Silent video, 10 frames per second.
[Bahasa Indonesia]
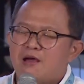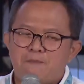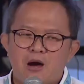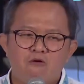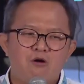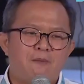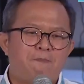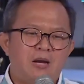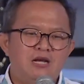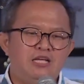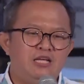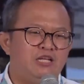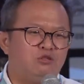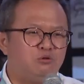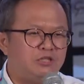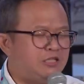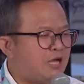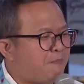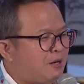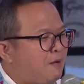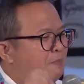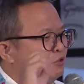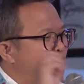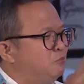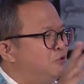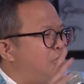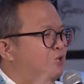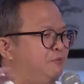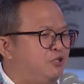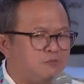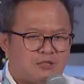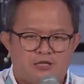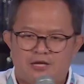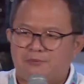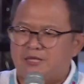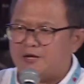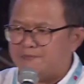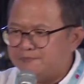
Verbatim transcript: bahwa benih itu tidak pernah bertumbuh dalam hidup setiap kita.